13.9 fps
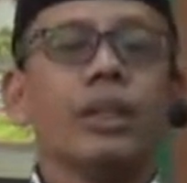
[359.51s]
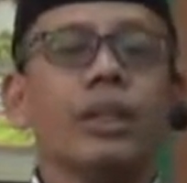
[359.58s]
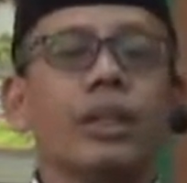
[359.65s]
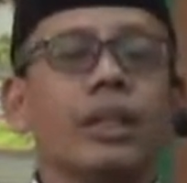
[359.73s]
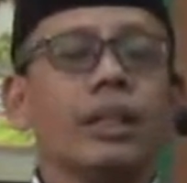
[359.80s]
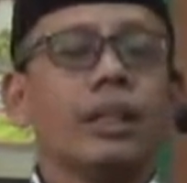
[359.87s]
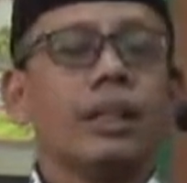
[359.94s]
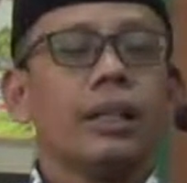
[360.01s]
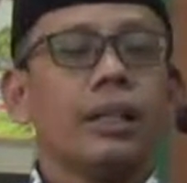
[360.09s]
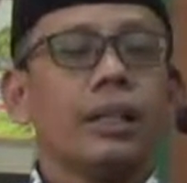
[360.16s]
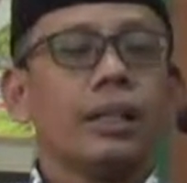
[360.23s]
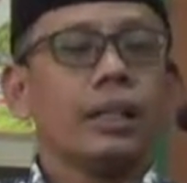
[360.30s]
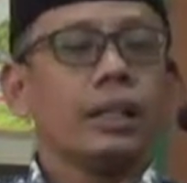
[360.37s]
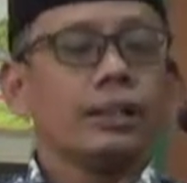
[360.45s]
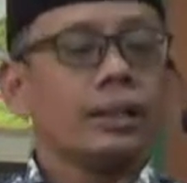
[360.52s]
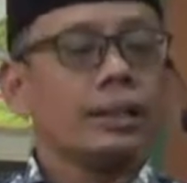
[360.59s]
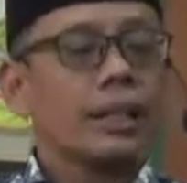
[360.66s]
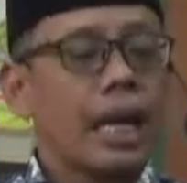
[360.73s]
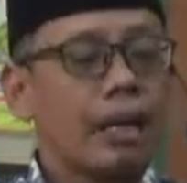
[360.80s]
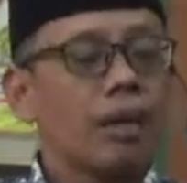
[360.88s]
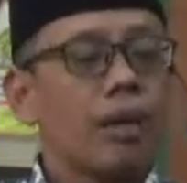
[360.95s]
eh,
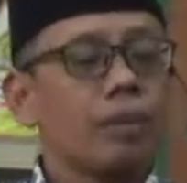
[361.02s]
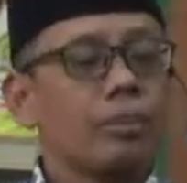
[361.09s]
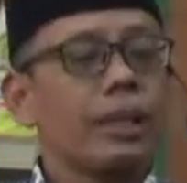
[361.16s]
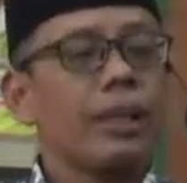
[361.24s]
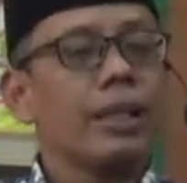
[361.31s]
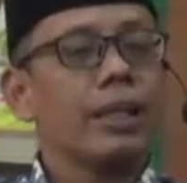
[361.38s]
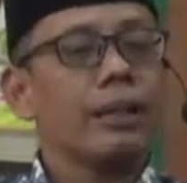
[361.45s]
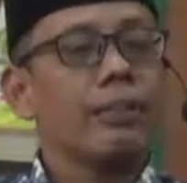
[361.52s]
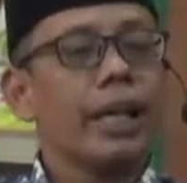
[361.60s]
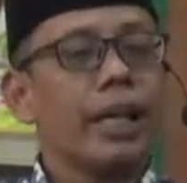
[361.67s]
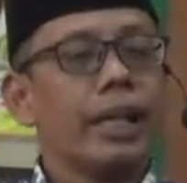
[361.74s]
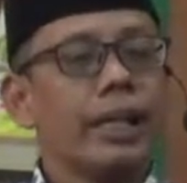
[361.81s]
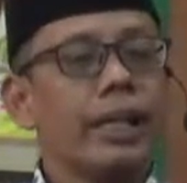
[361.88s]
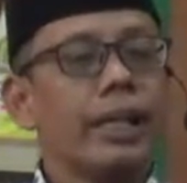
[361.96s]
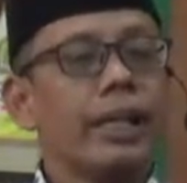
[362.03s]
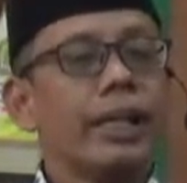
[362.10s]
calon penerima ini